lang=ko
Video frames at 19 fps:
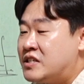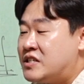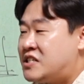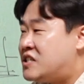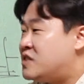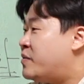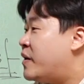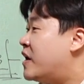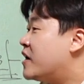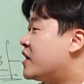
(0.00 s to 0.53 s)

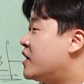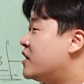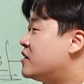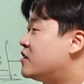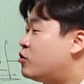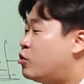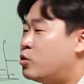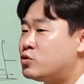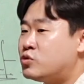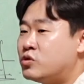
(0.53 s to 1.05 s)
지방에 있는
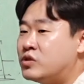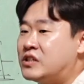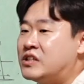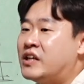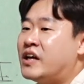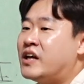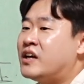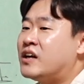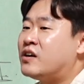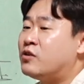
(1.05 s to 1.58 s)
호족
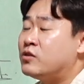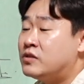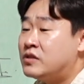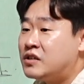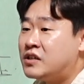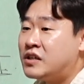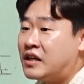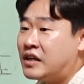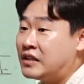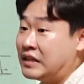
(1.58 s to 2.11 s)
니네
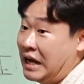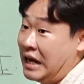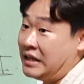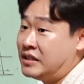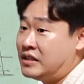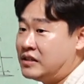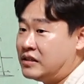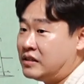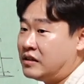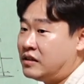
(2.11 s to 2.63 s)
것들이랑
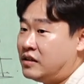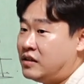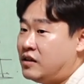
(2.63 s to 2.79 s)
나는